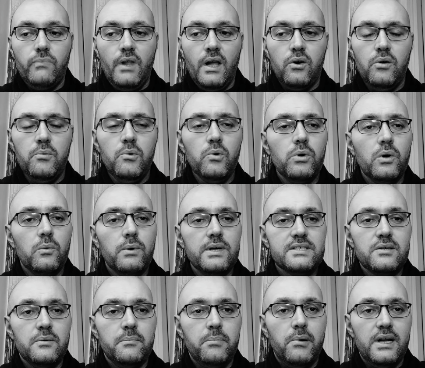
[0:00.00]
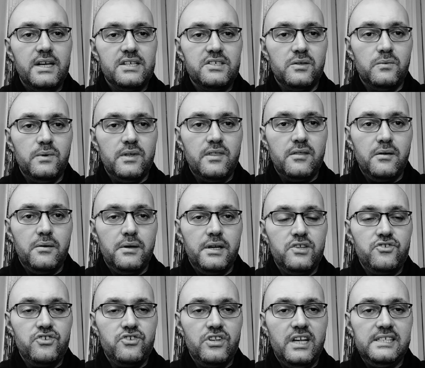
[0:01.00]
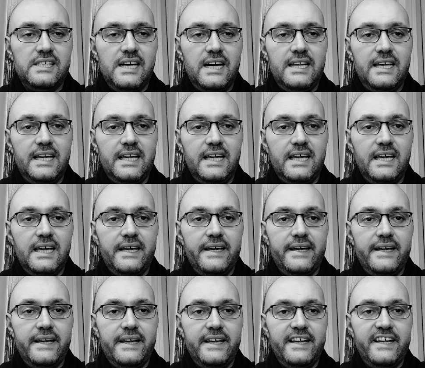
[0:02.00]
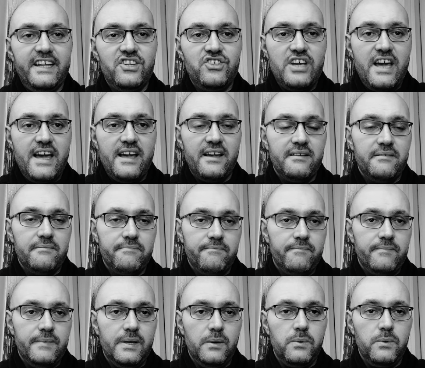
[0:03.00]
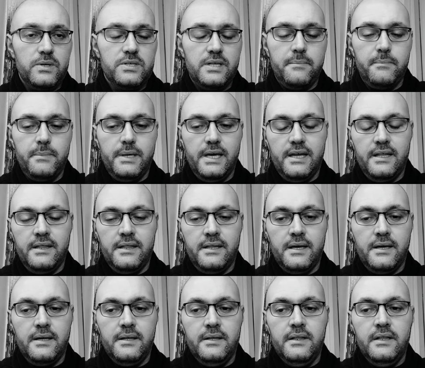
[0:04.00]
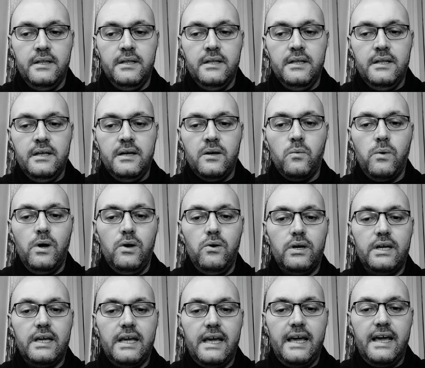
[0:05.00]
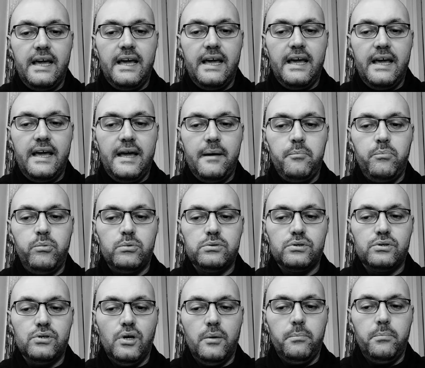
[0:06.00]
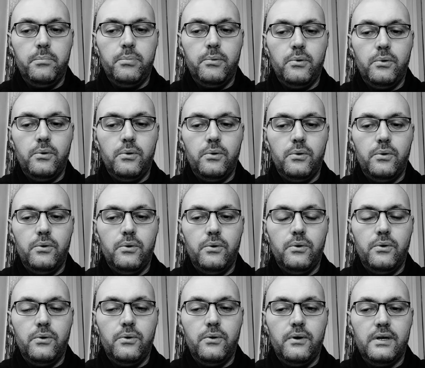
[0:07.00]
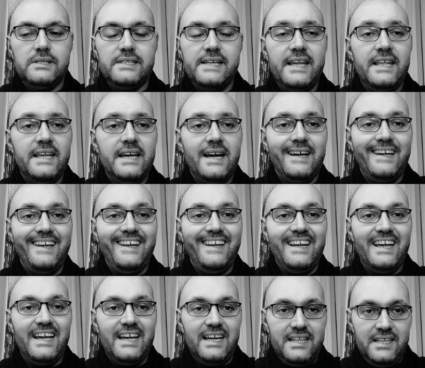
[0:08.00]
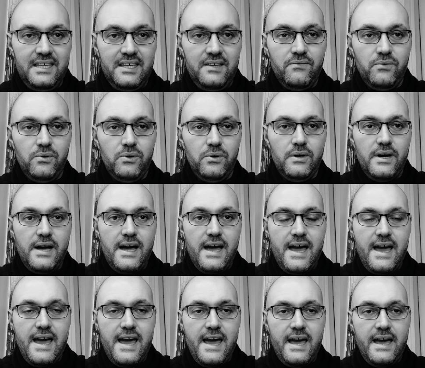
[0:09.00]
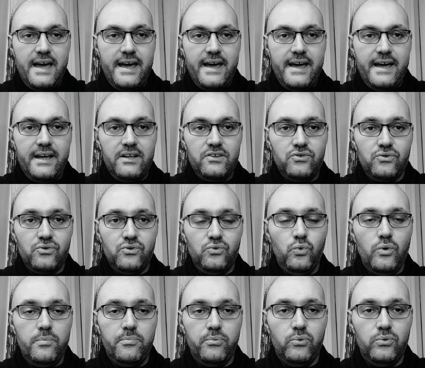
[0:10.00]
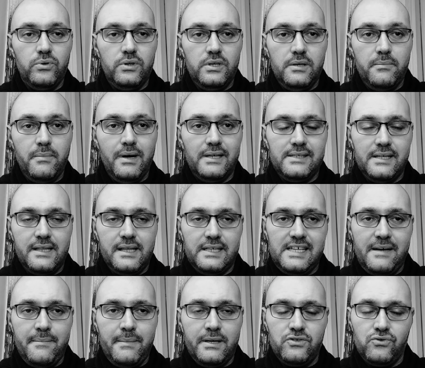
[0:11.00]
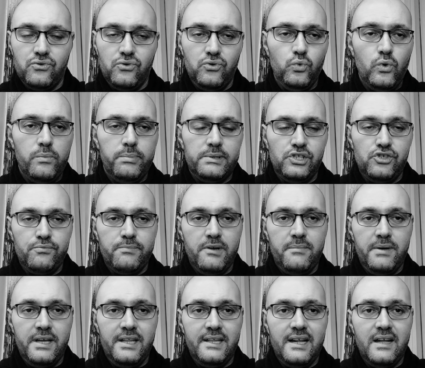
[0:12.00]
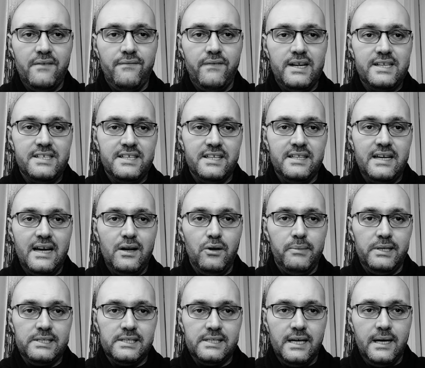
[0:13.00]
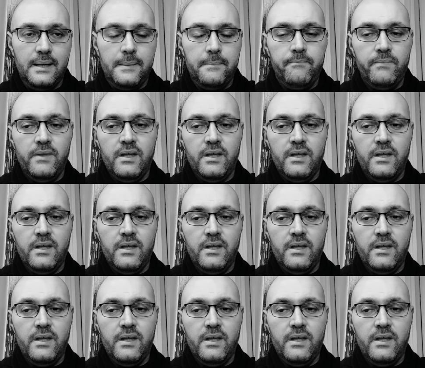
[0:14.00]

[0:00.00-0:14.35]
Comunque questa è un po' la situazione generale che c'è in questo ambiente. Quello che purtroppo regna in negativo è, eh, sono due punti barra tre, ma sono due principalmente, la falsità e l'omertà.